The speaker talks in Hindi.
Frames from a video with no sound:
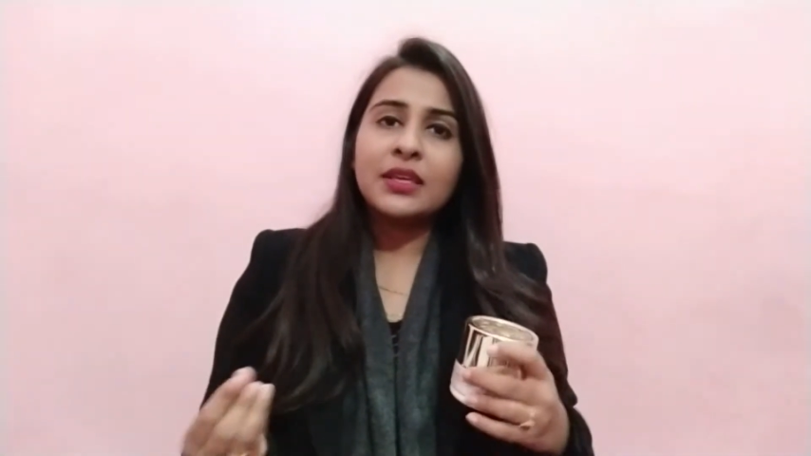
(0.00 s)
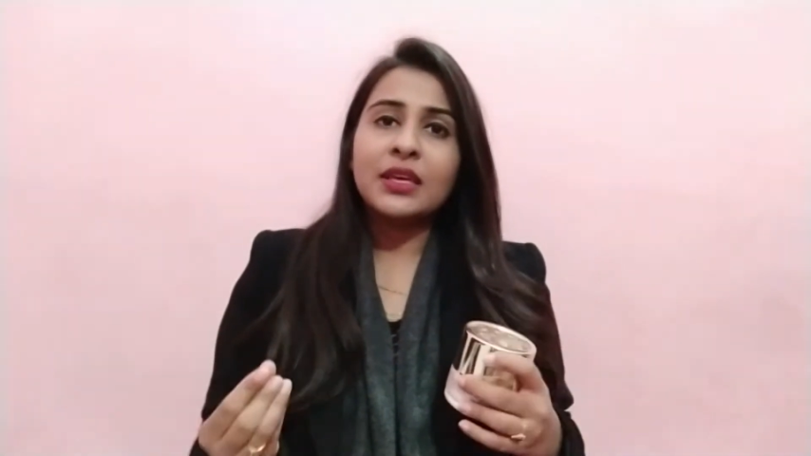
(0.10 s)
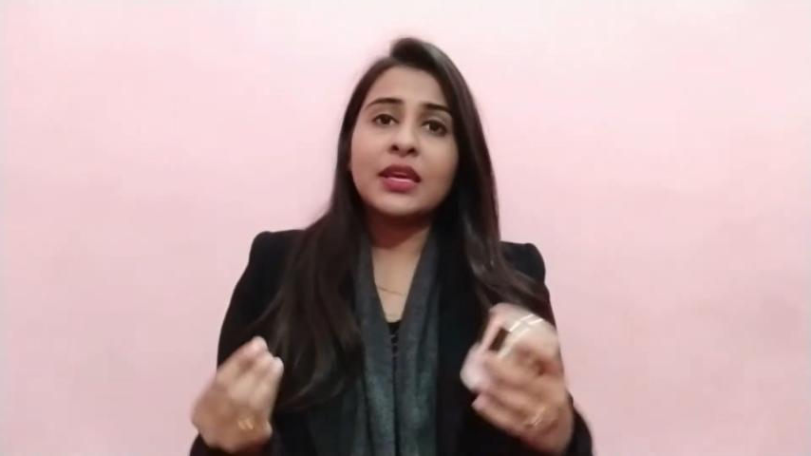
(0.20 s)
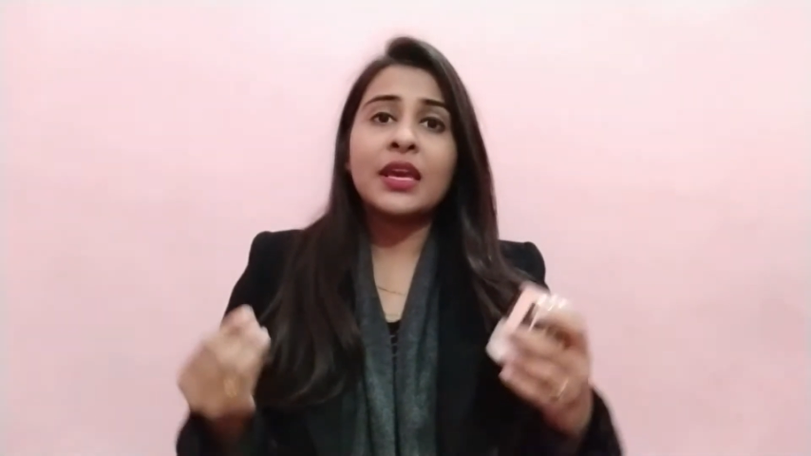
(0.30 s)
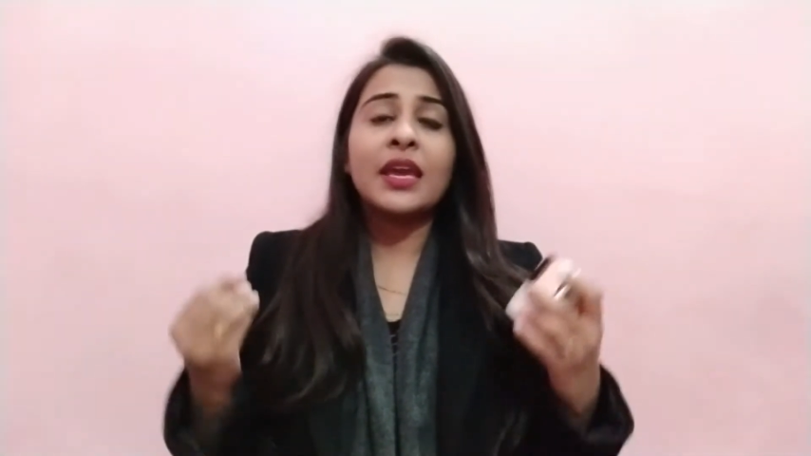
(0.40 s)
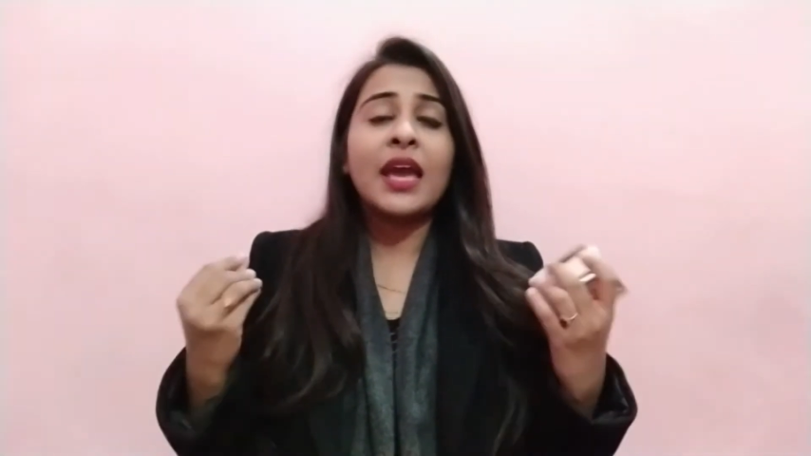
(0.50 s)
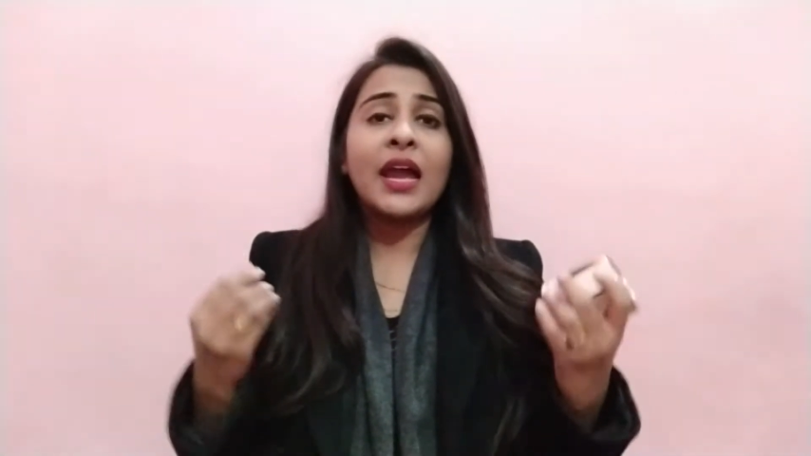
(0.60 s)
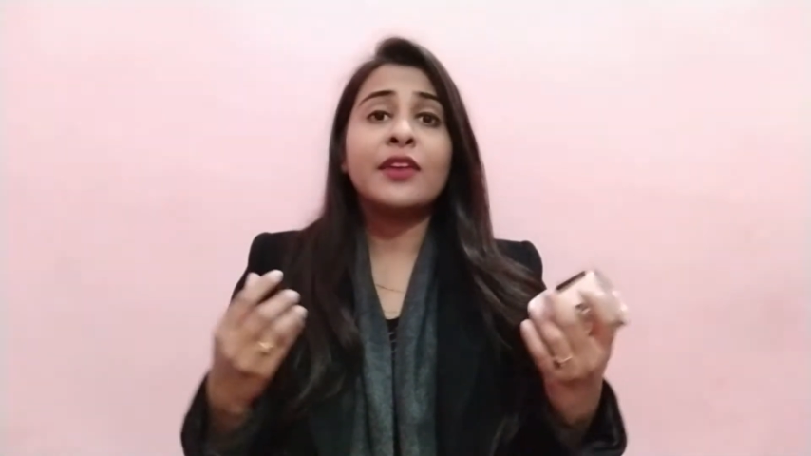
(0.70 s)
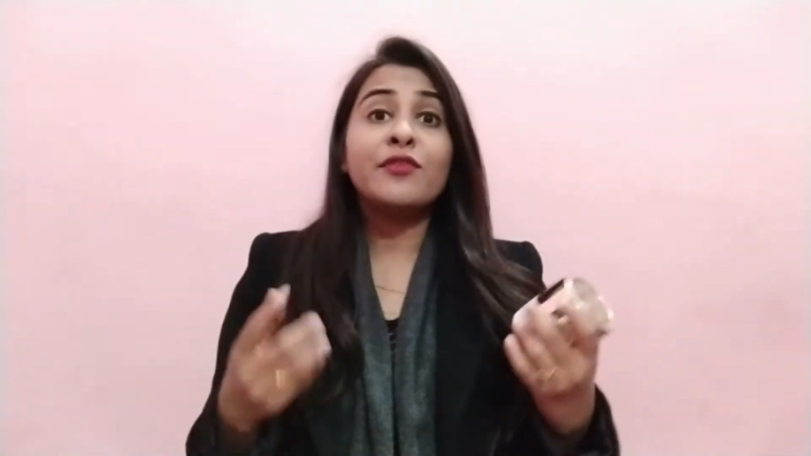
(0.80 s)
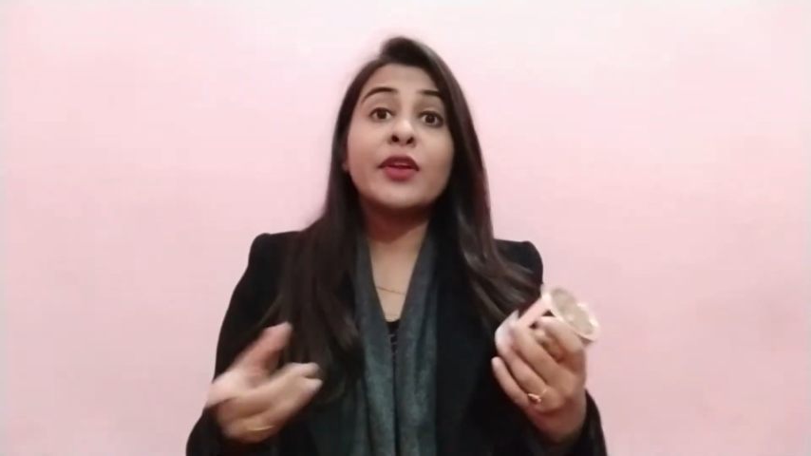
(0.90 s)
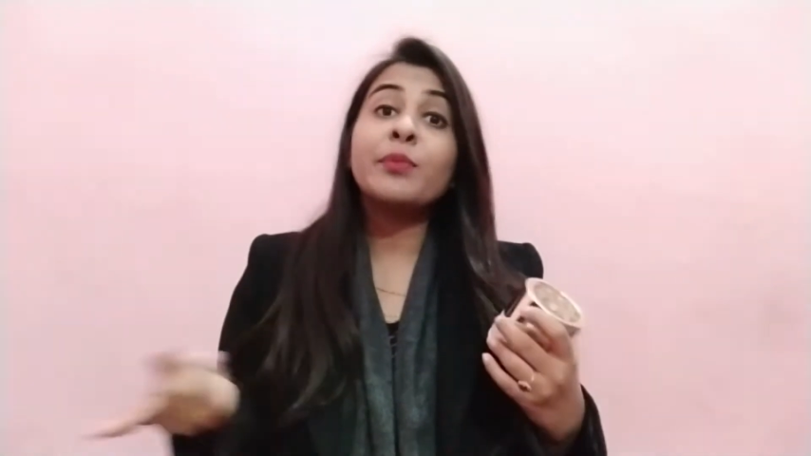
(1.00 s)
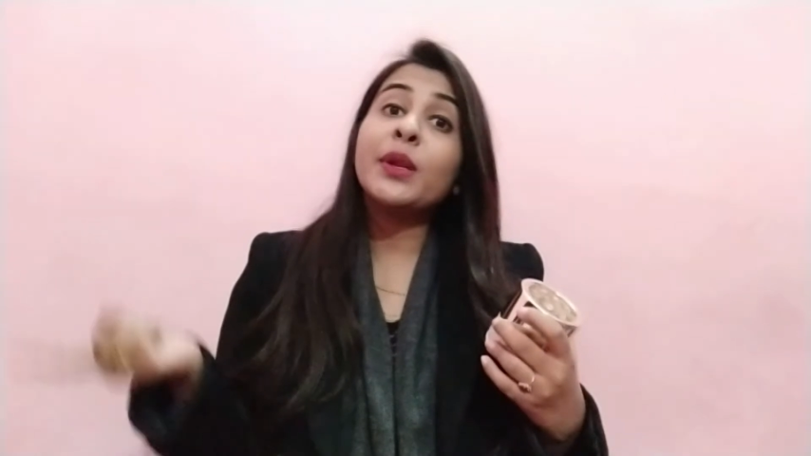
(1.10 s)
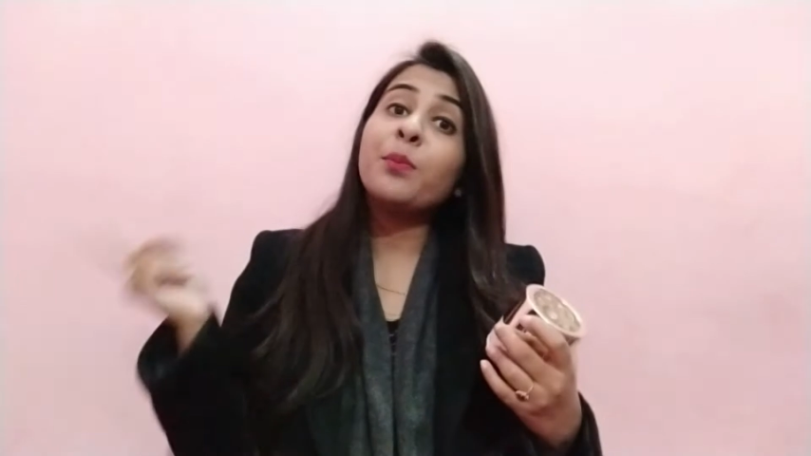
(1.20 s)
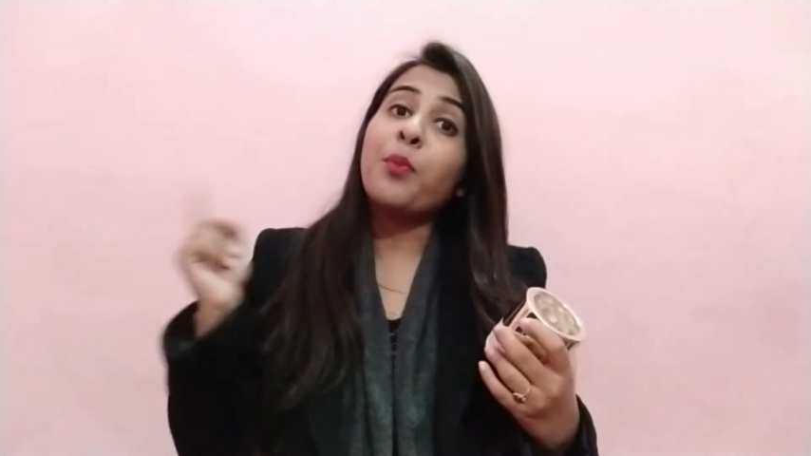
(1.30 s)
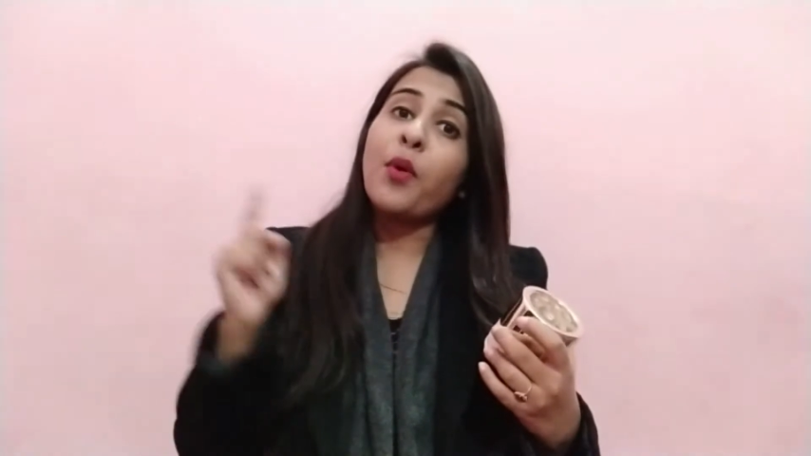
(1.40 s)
किए हैं एंड इनफैक्ट मैंने